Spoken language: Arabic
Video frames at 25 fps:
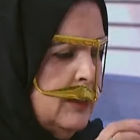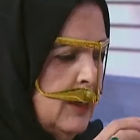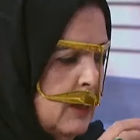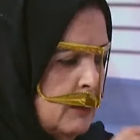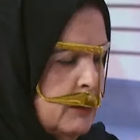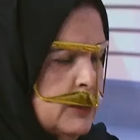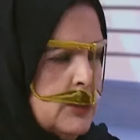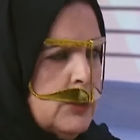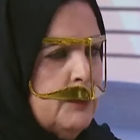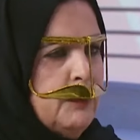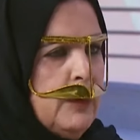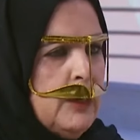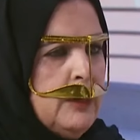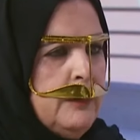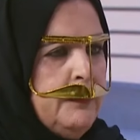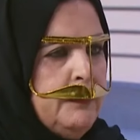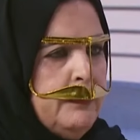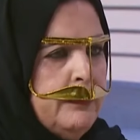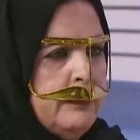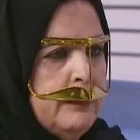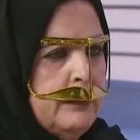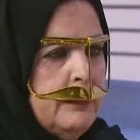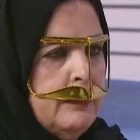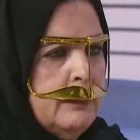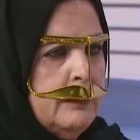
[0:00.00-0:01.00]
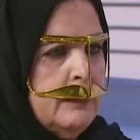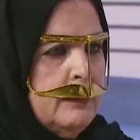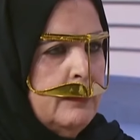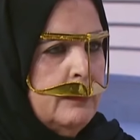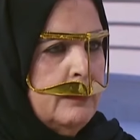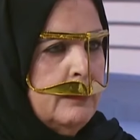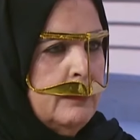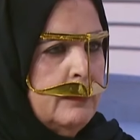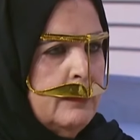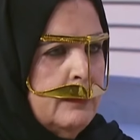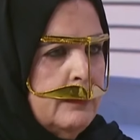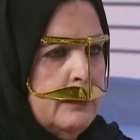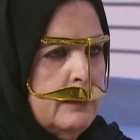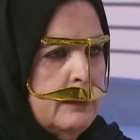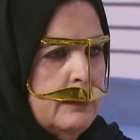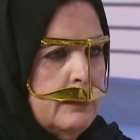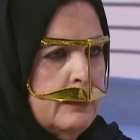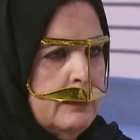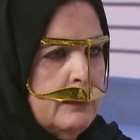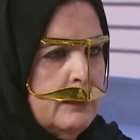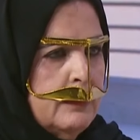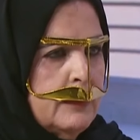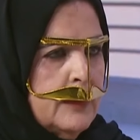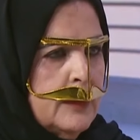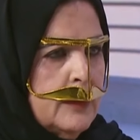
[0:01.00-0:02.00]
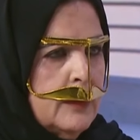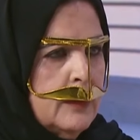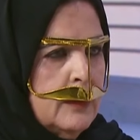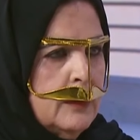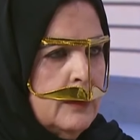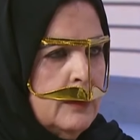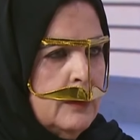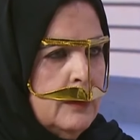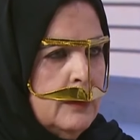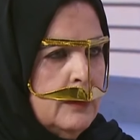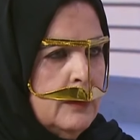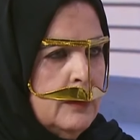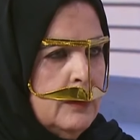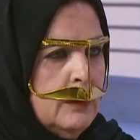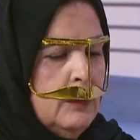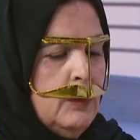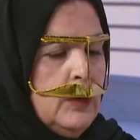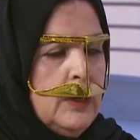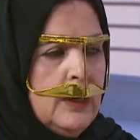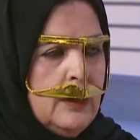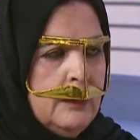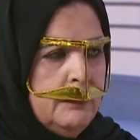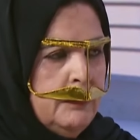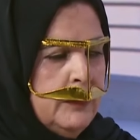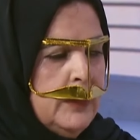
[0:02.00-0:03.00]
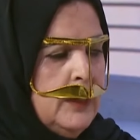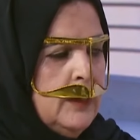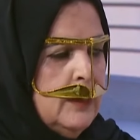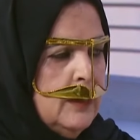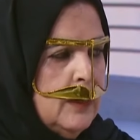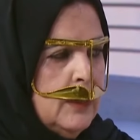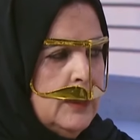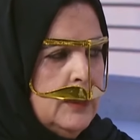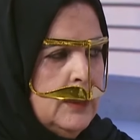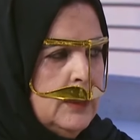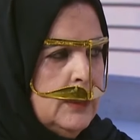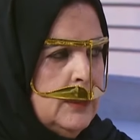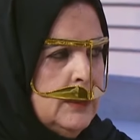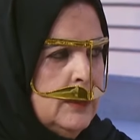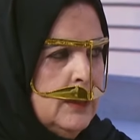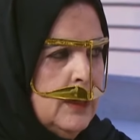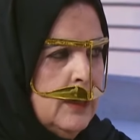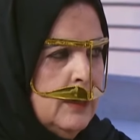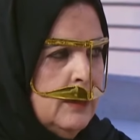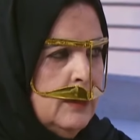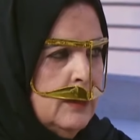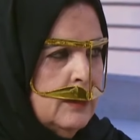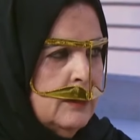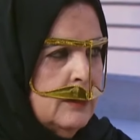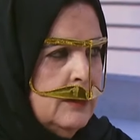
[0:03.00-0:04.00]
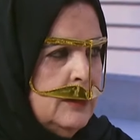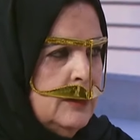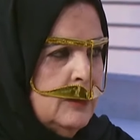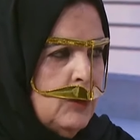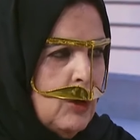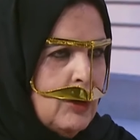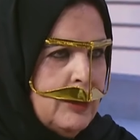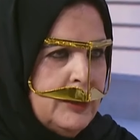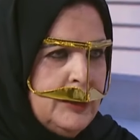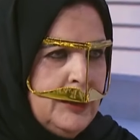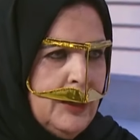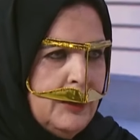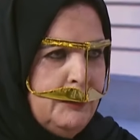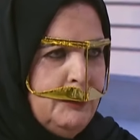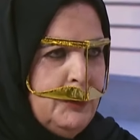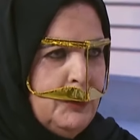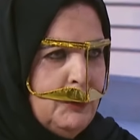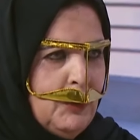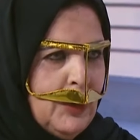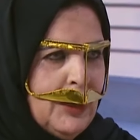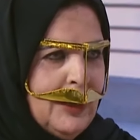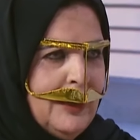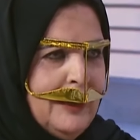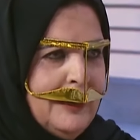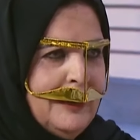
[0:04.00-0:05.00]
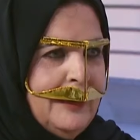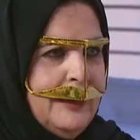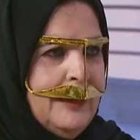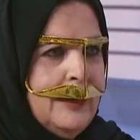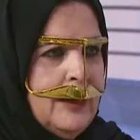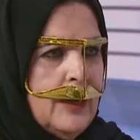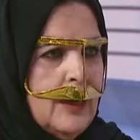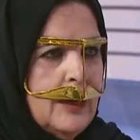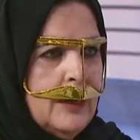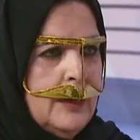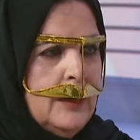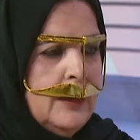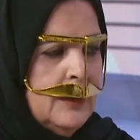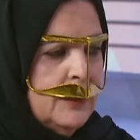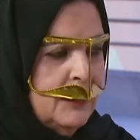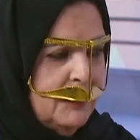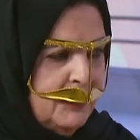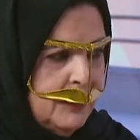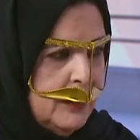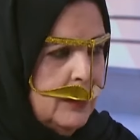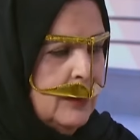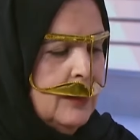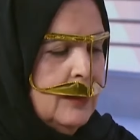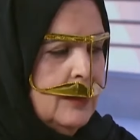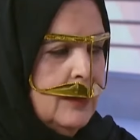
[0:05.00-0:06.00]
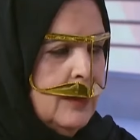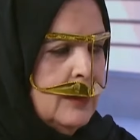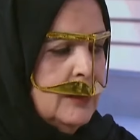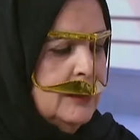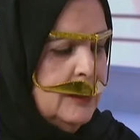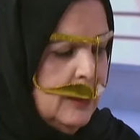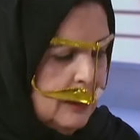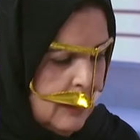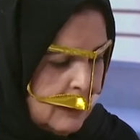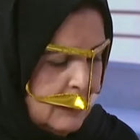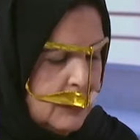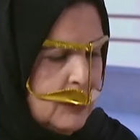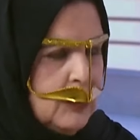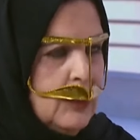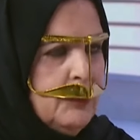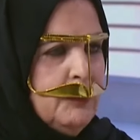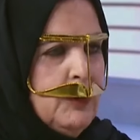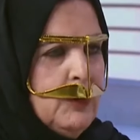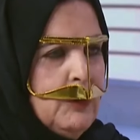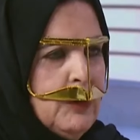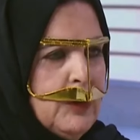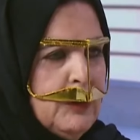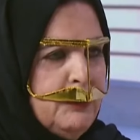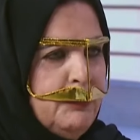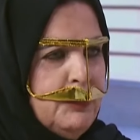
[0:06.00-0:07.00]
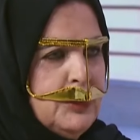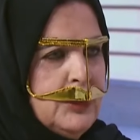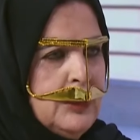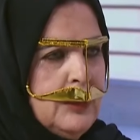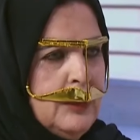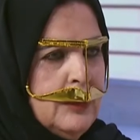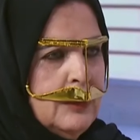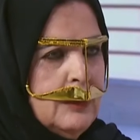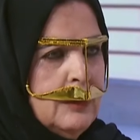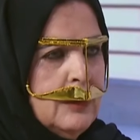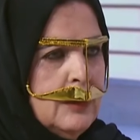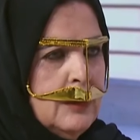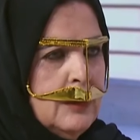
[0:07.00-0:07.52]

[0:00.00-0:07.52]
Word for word: لها بصمه والنعم فيك يا ام سعيد الحمد لله يعني انا طلع اجيال من وراي يعني في اجيال طلع من ورا ام سعيد